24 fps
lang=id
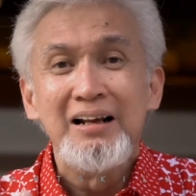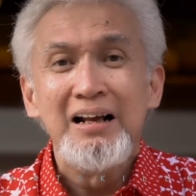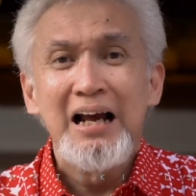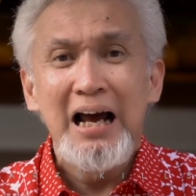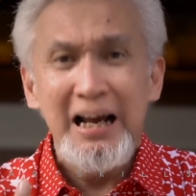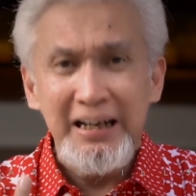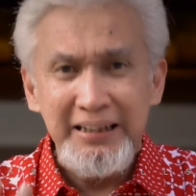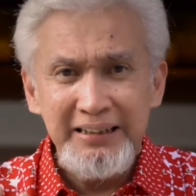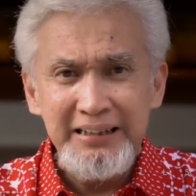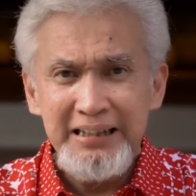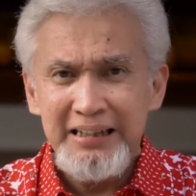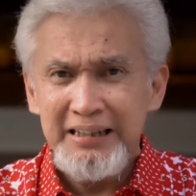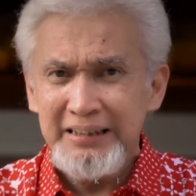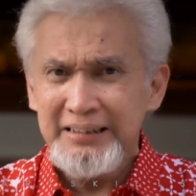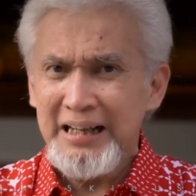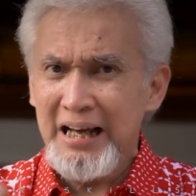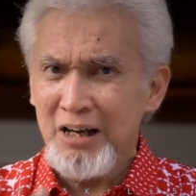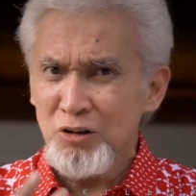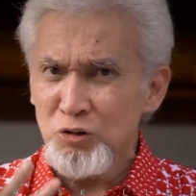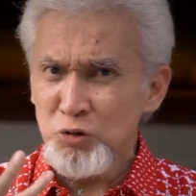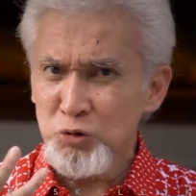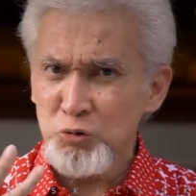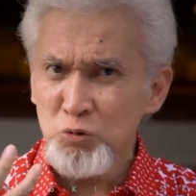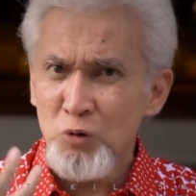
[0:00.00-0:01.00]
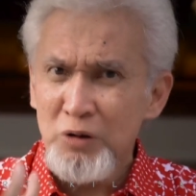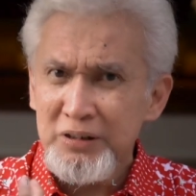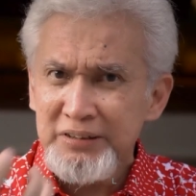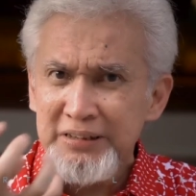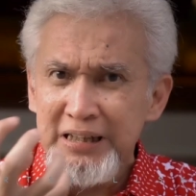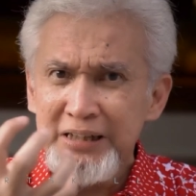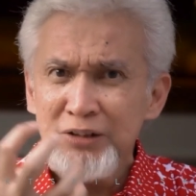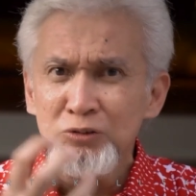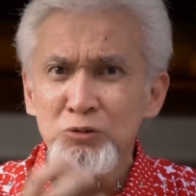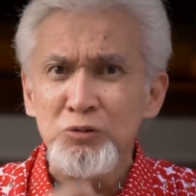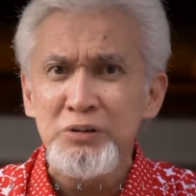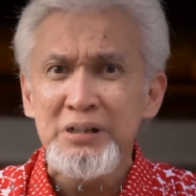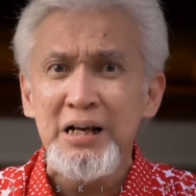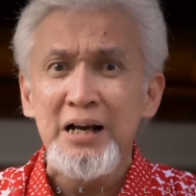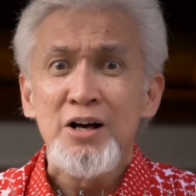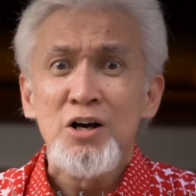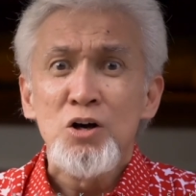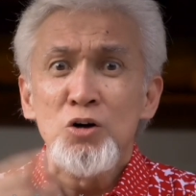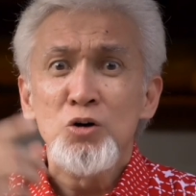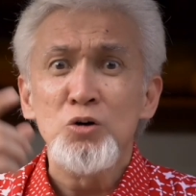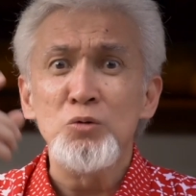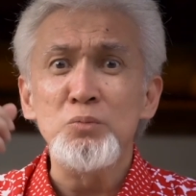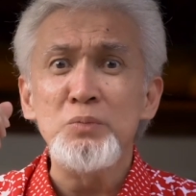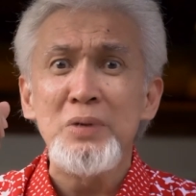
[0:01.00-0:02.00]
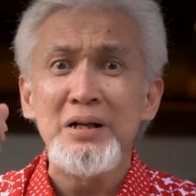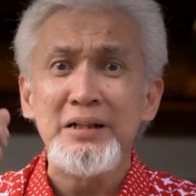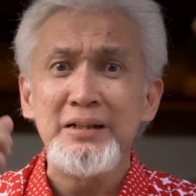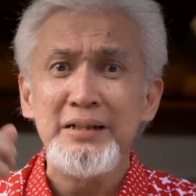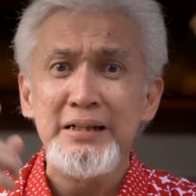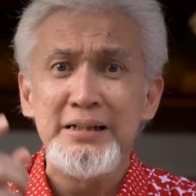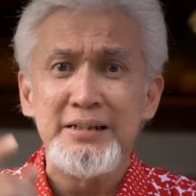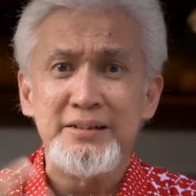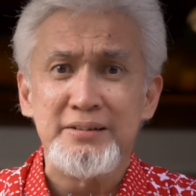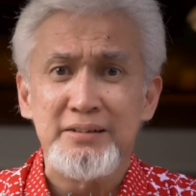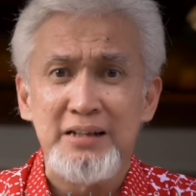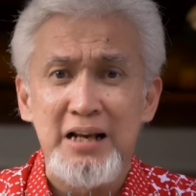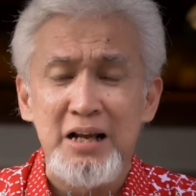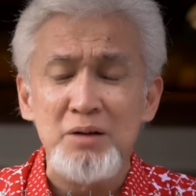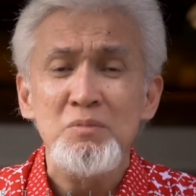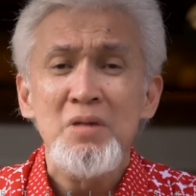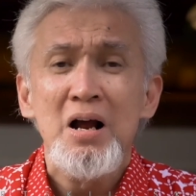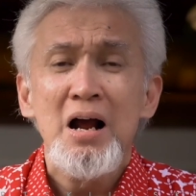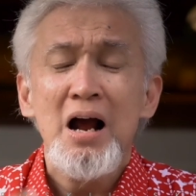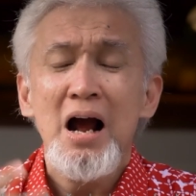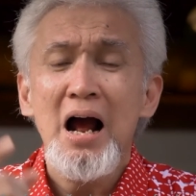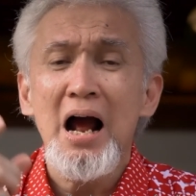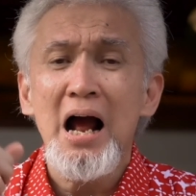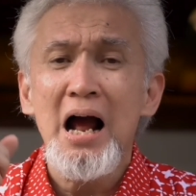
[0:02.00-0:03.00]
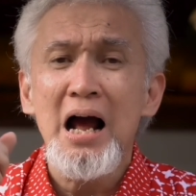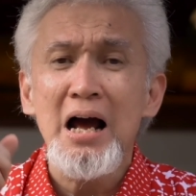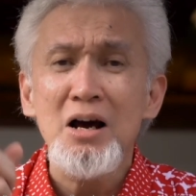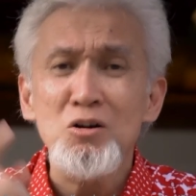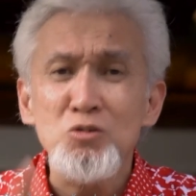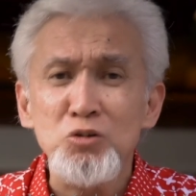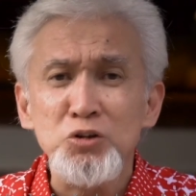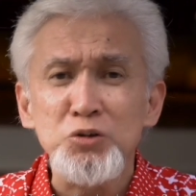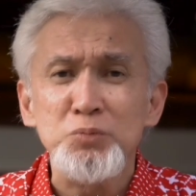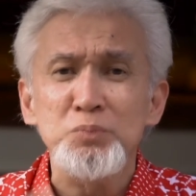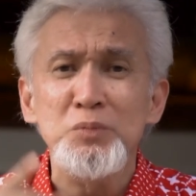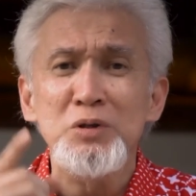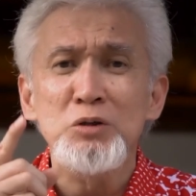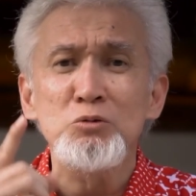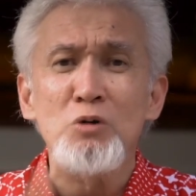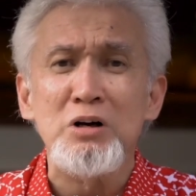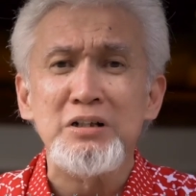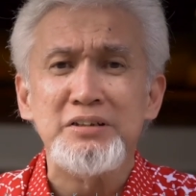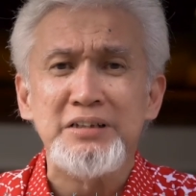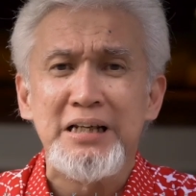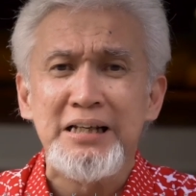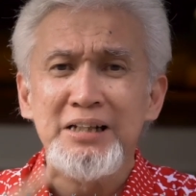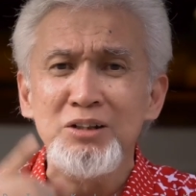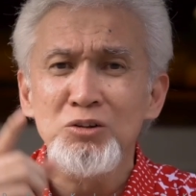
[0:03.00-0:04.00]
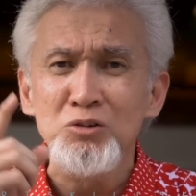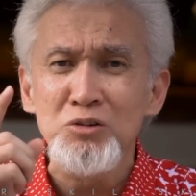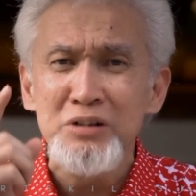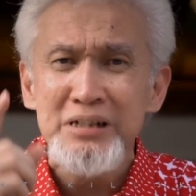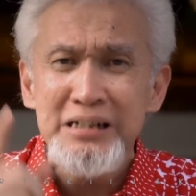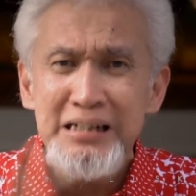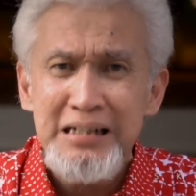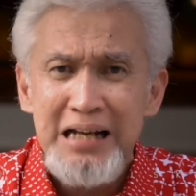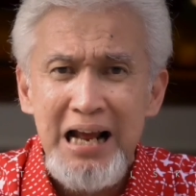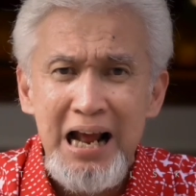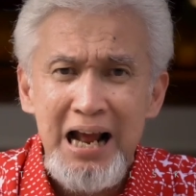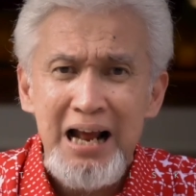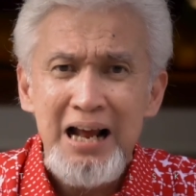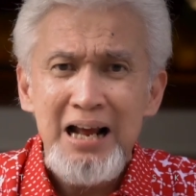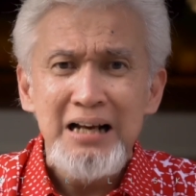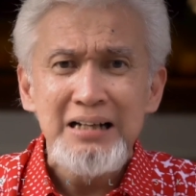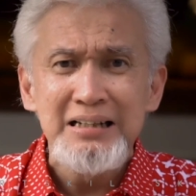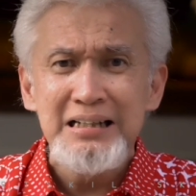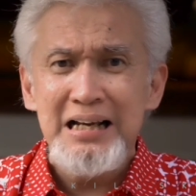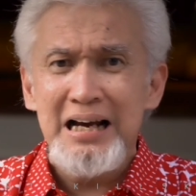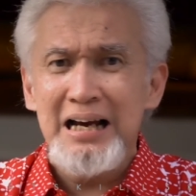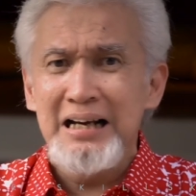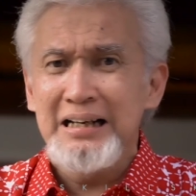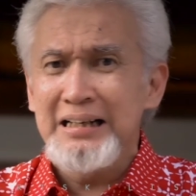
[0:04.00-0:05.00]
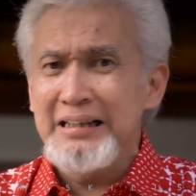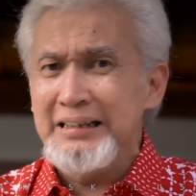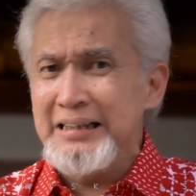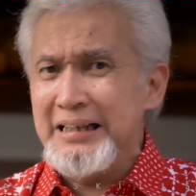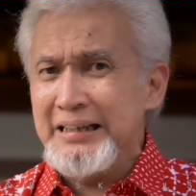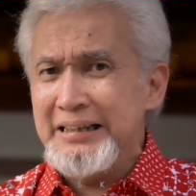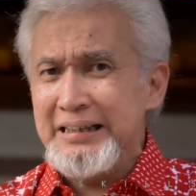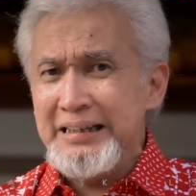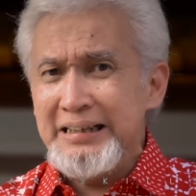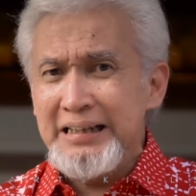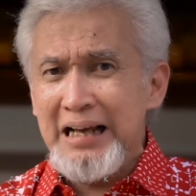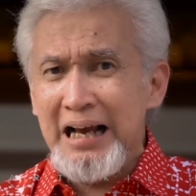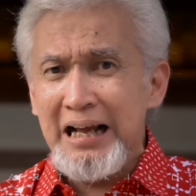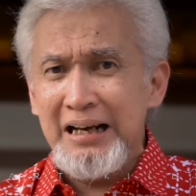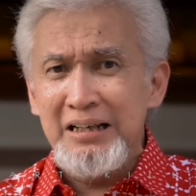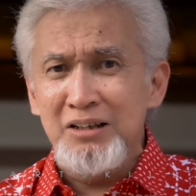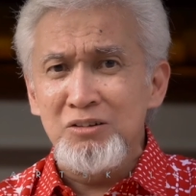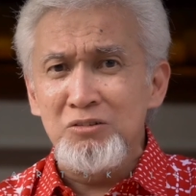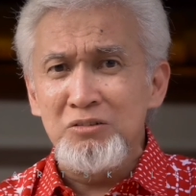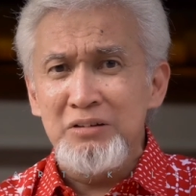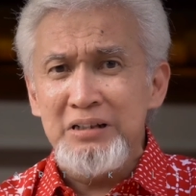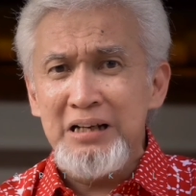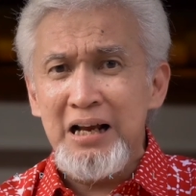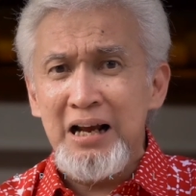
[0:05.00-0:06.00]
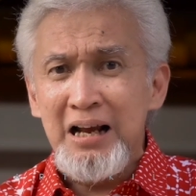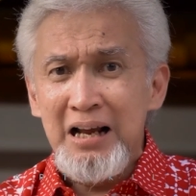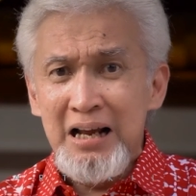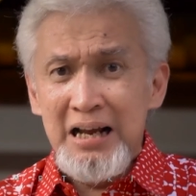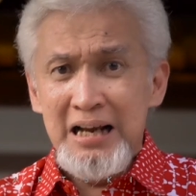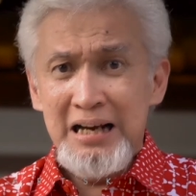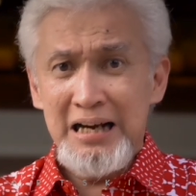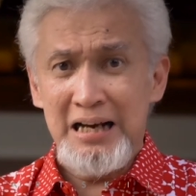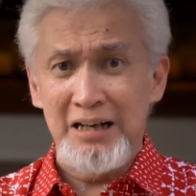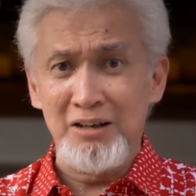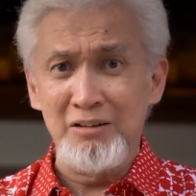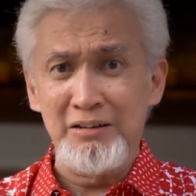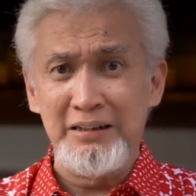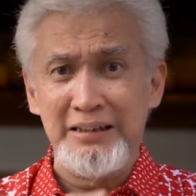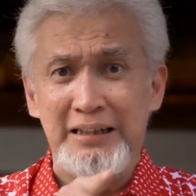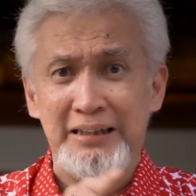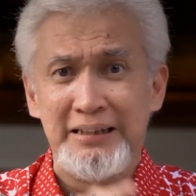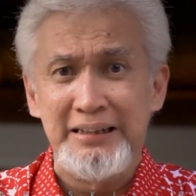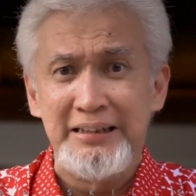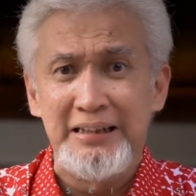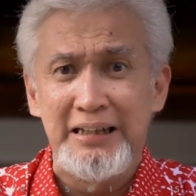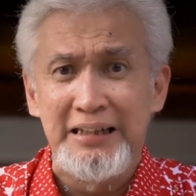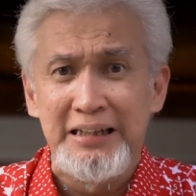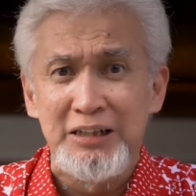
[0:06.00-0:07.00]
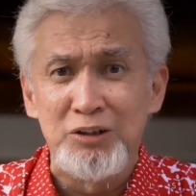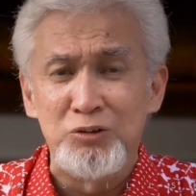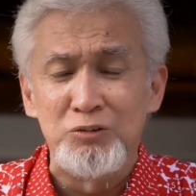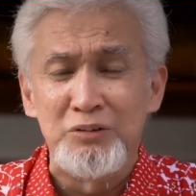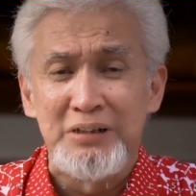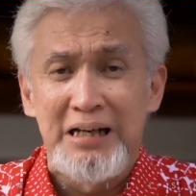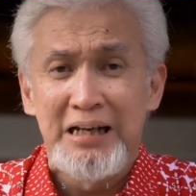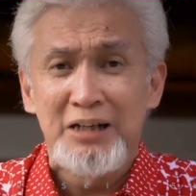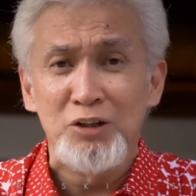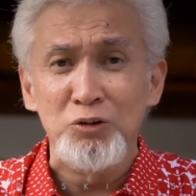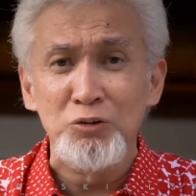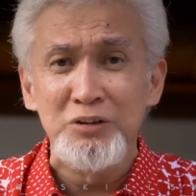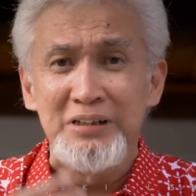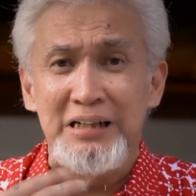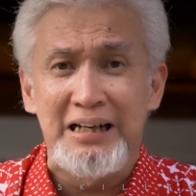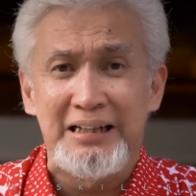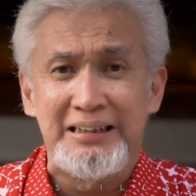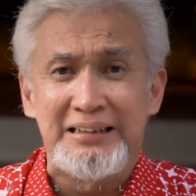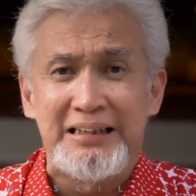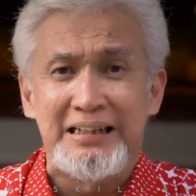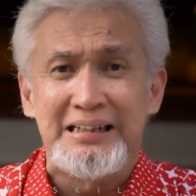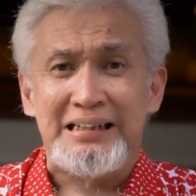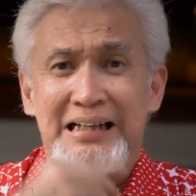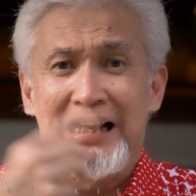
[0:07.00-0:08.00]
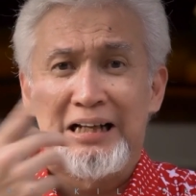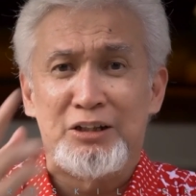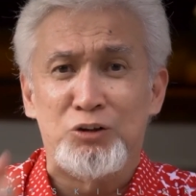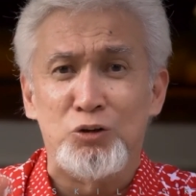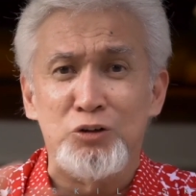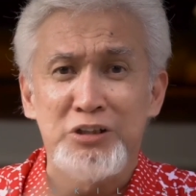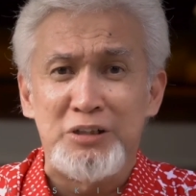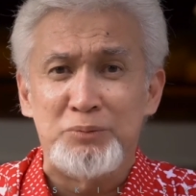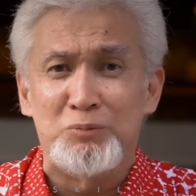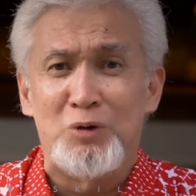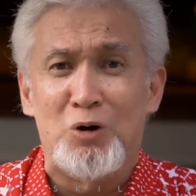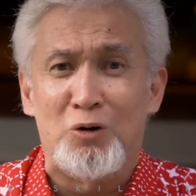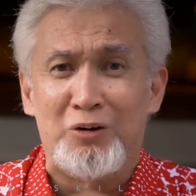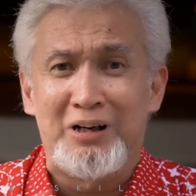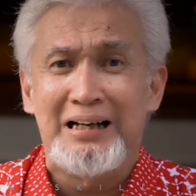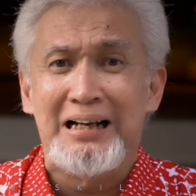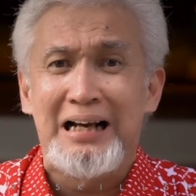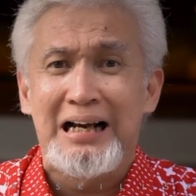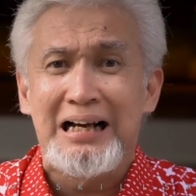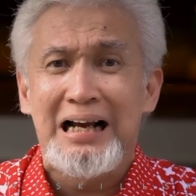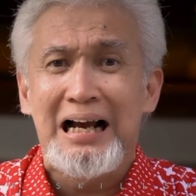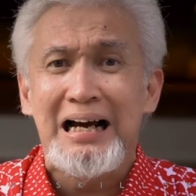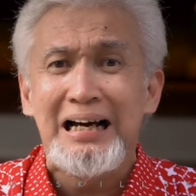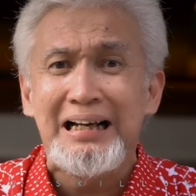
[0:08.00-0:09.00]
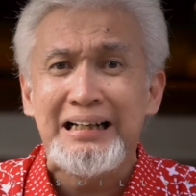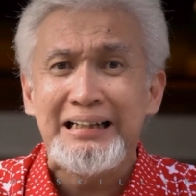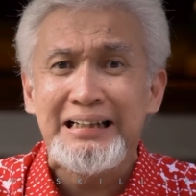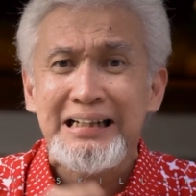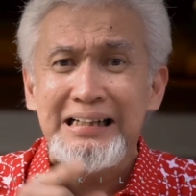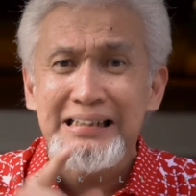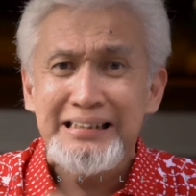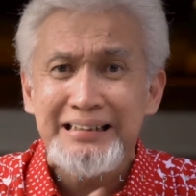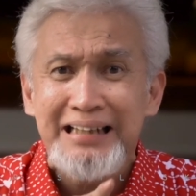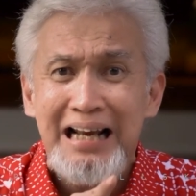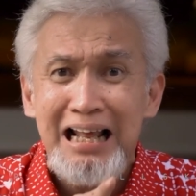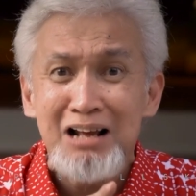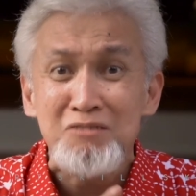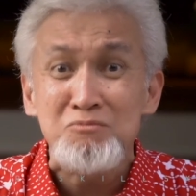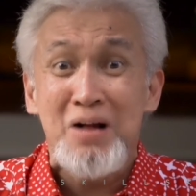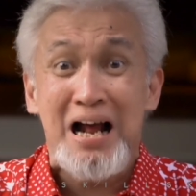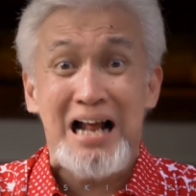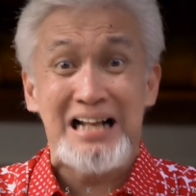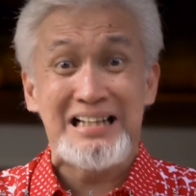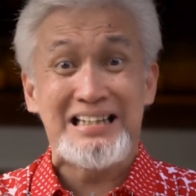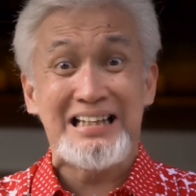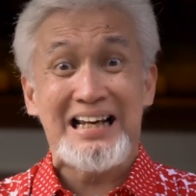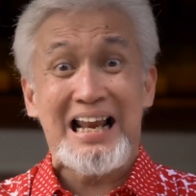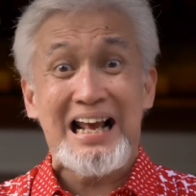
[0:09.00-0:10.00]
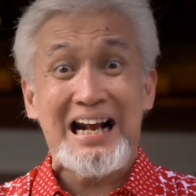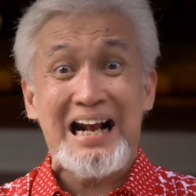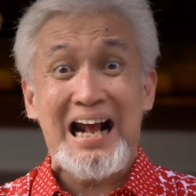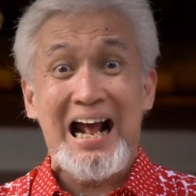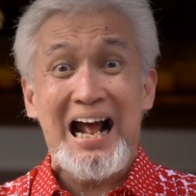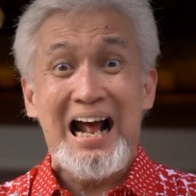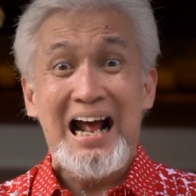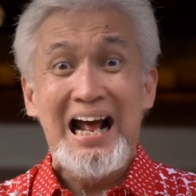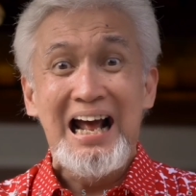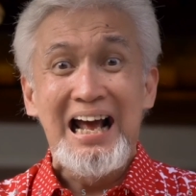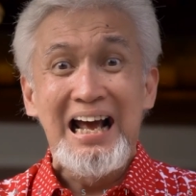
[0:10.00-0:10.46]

Artinya kita harus kuasai dunia. Umat Islam harus menguasai dunia. Jangan kita tinggalin dunia. Kalau kita tinggalin dunia, dunia kita diatur sama orang yang gak ngerti Islam. Ah, celaka.